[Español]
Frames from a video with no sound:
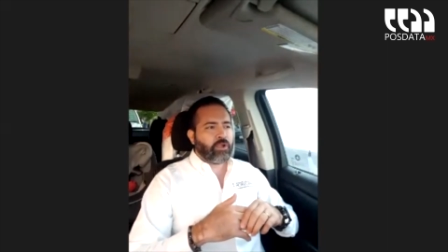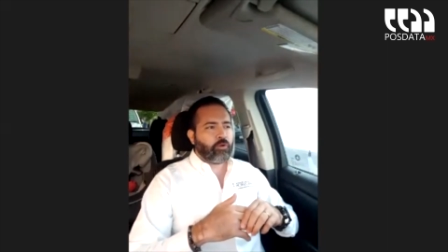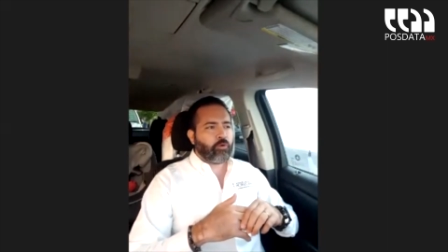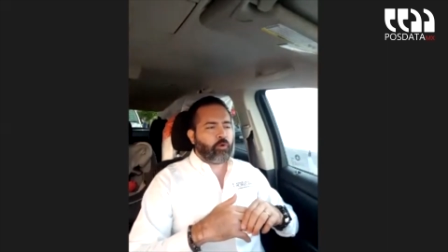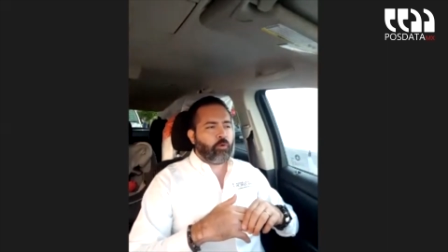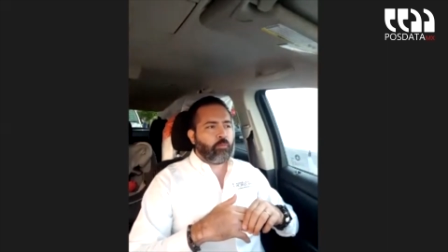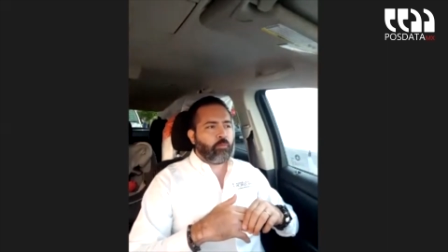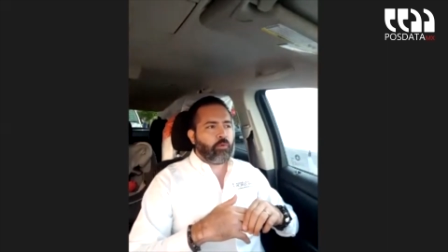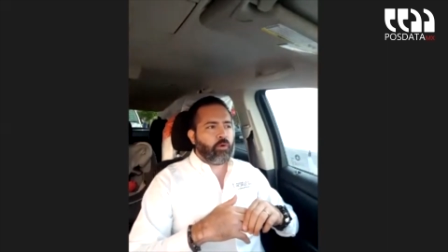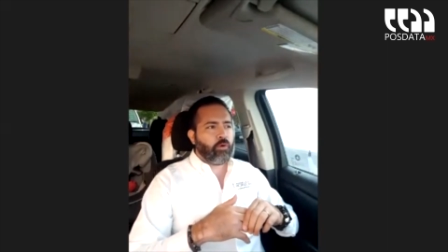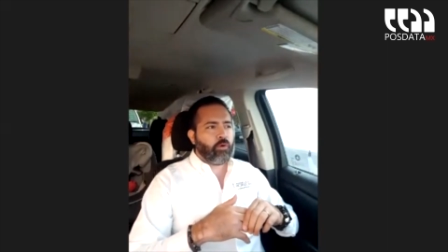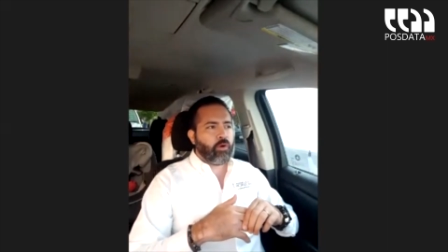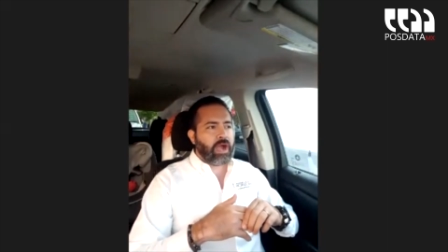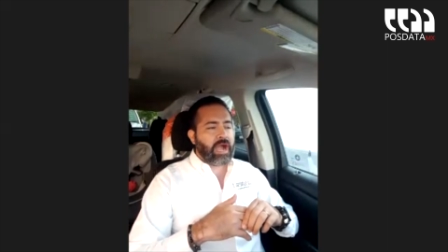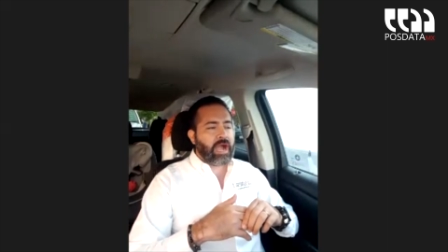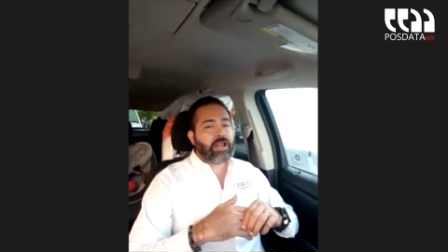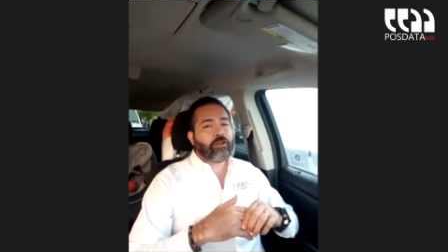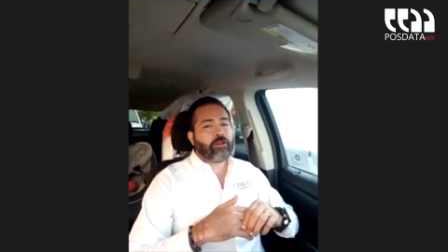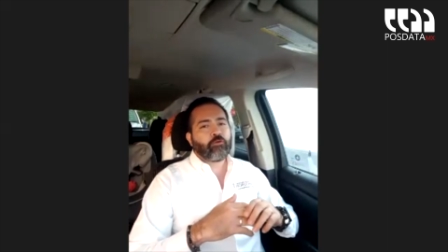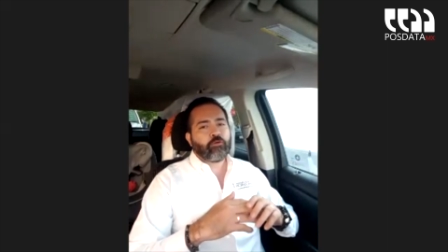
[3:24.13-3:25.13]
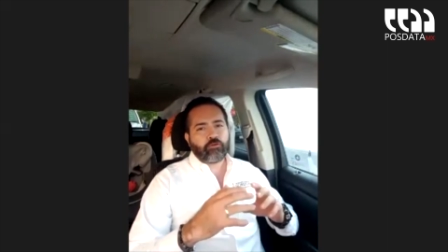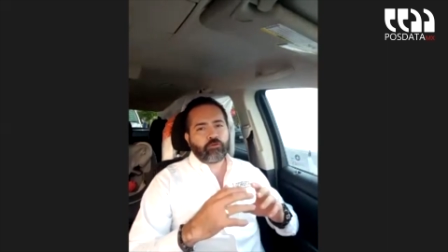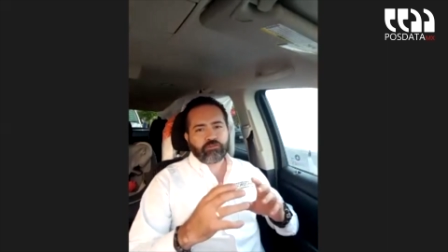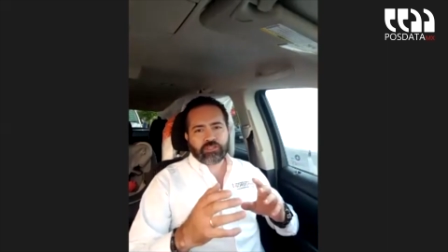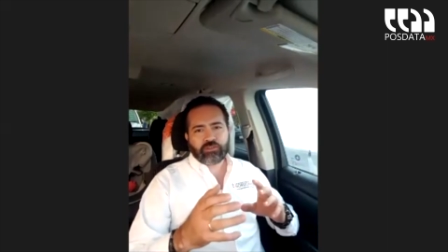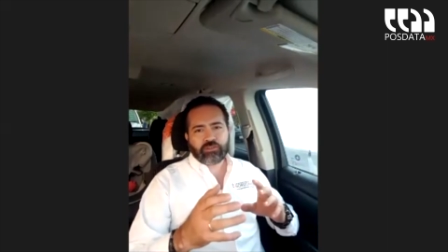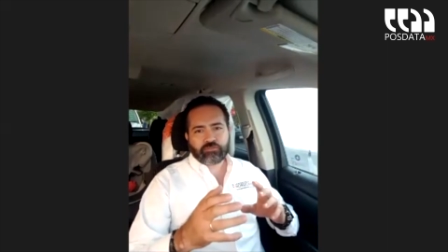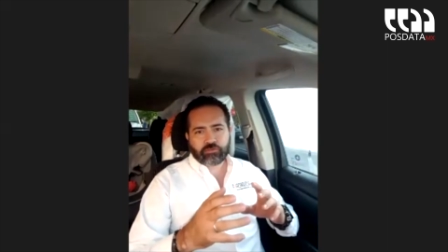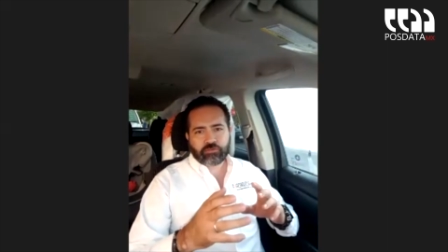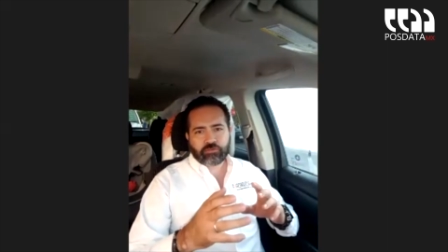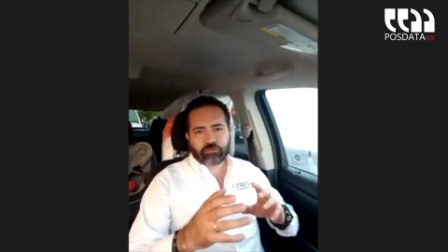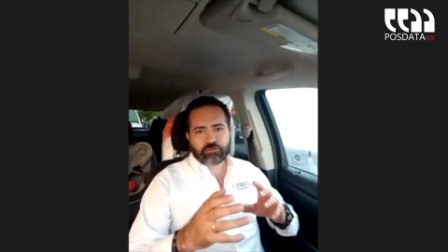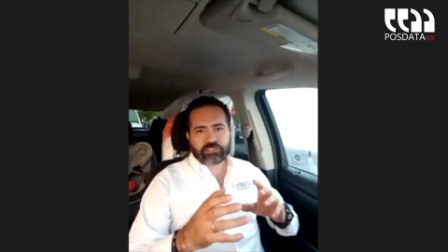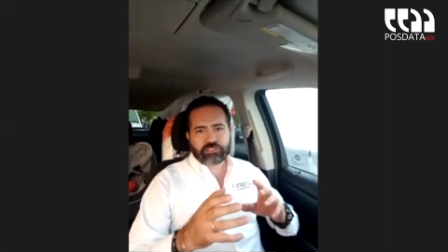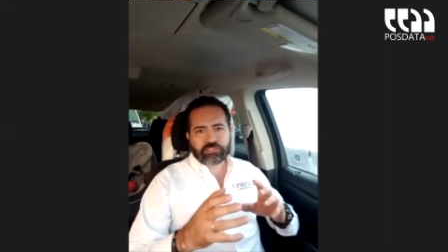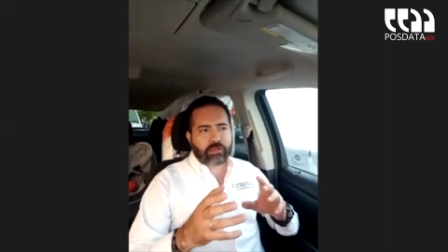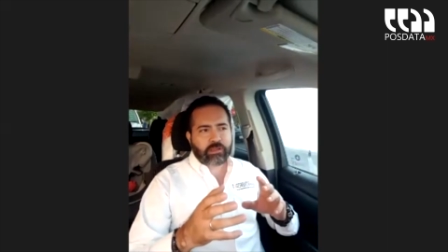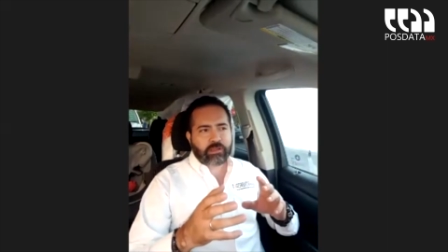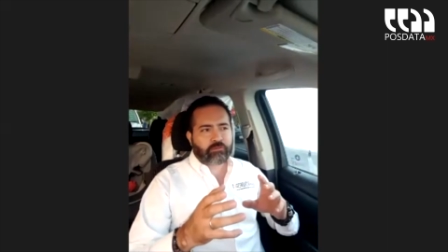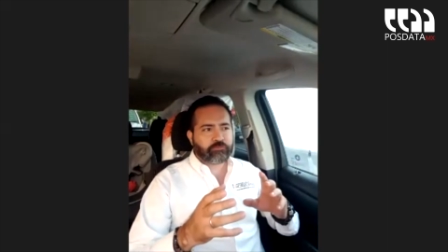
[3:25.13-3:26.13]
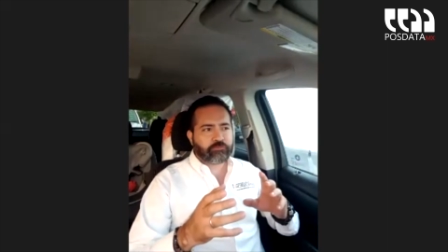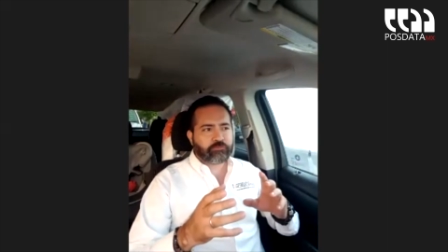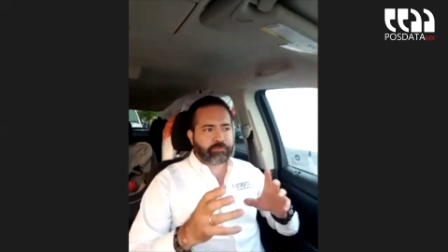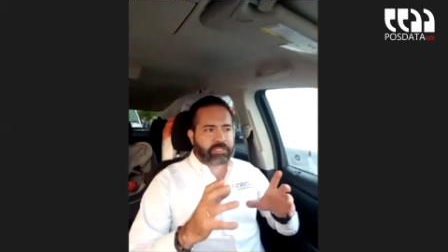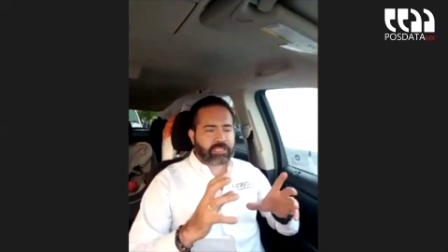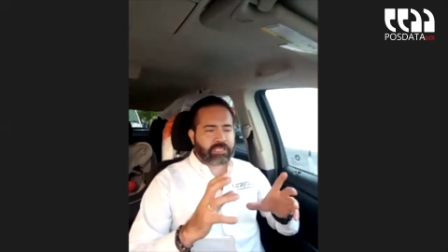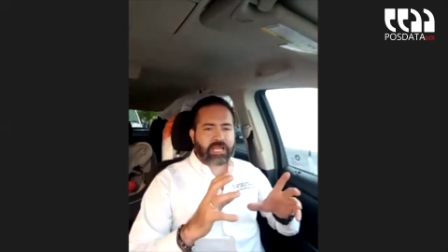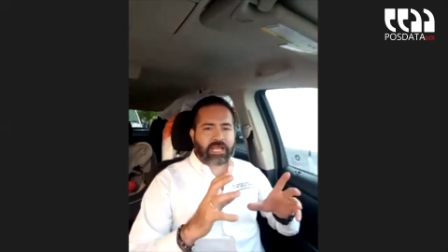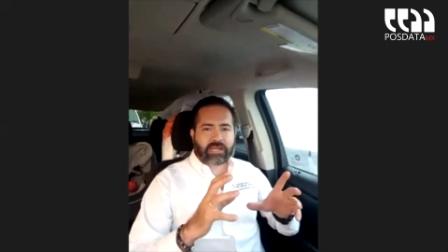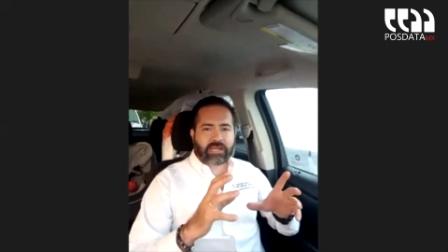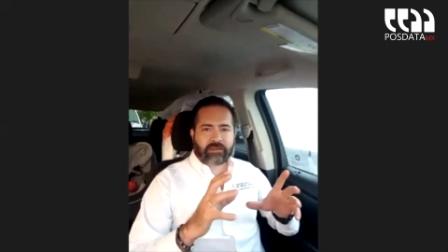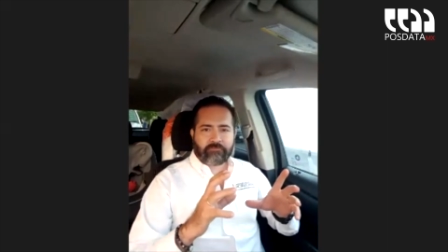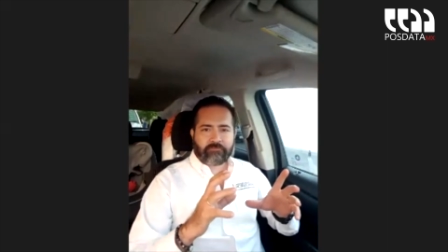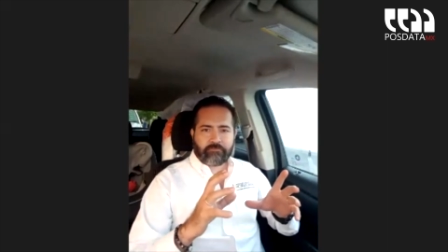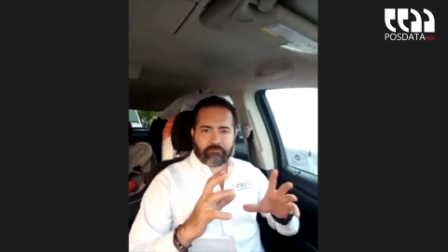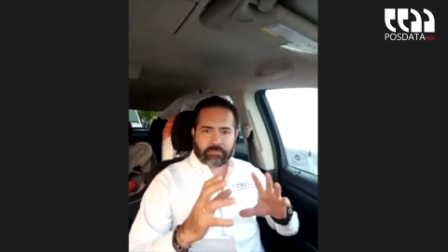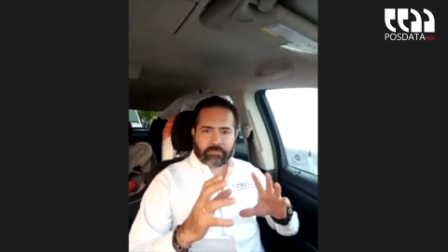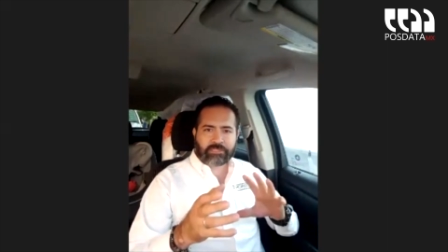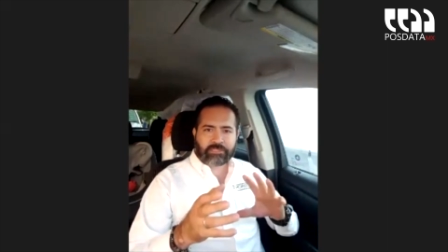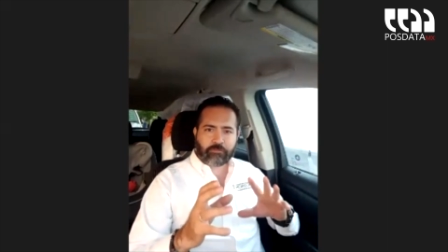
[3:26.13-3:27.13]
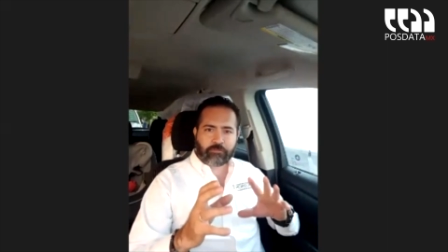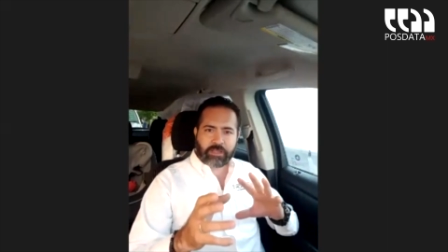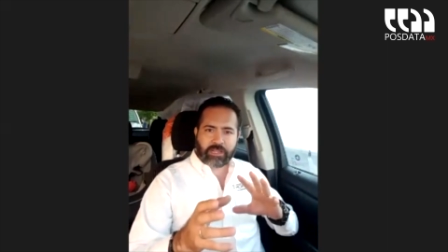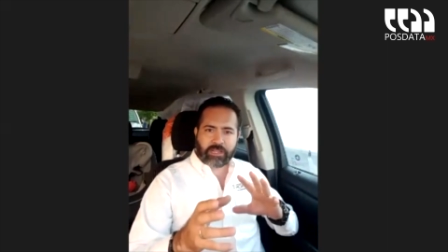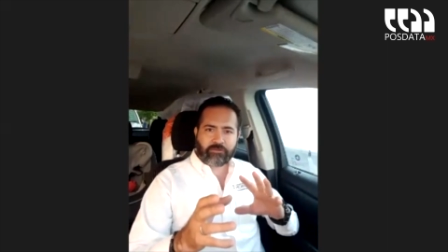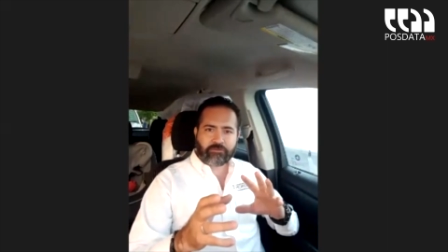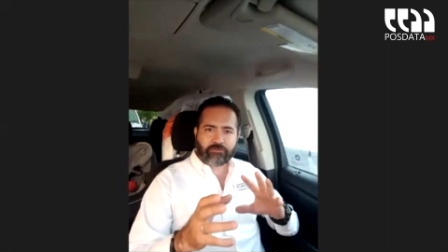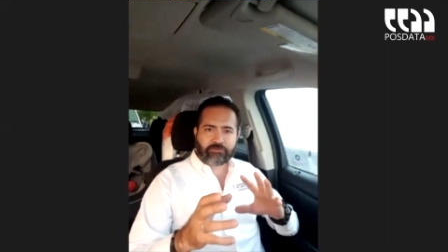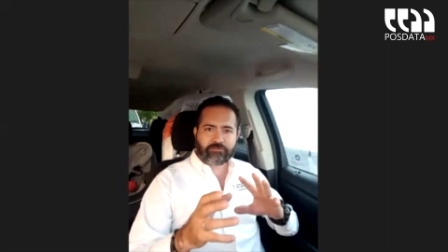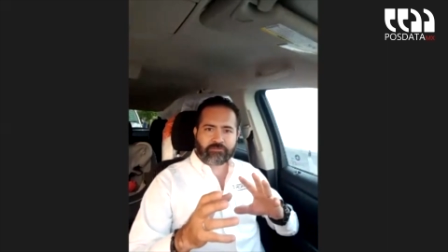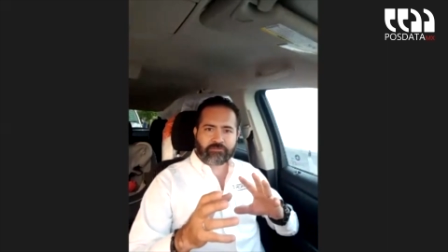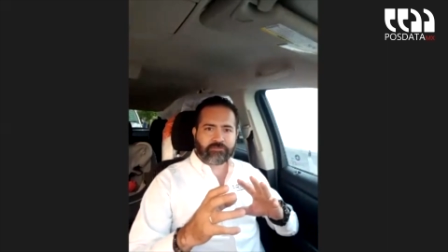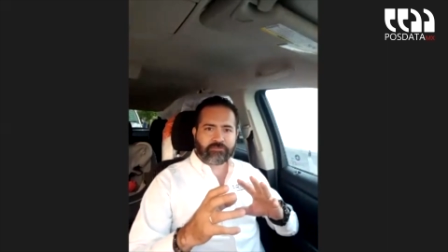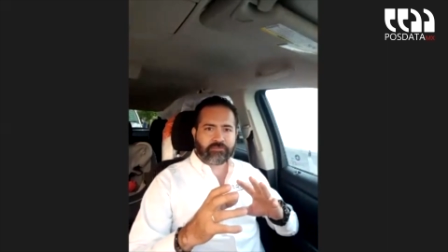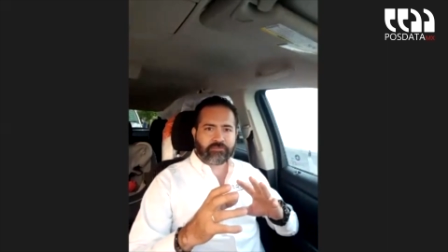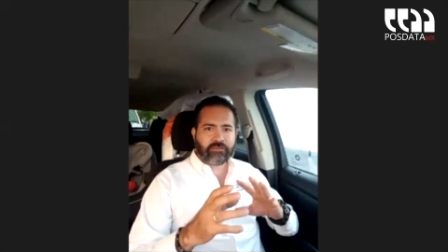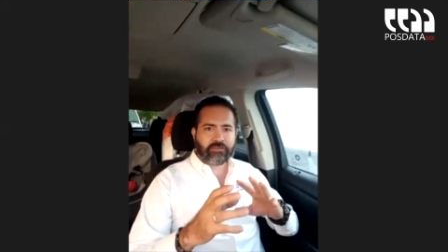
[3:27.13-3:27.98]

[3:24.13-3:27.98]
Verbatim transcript: como algunos de nosotros sabemos pintar más o menos,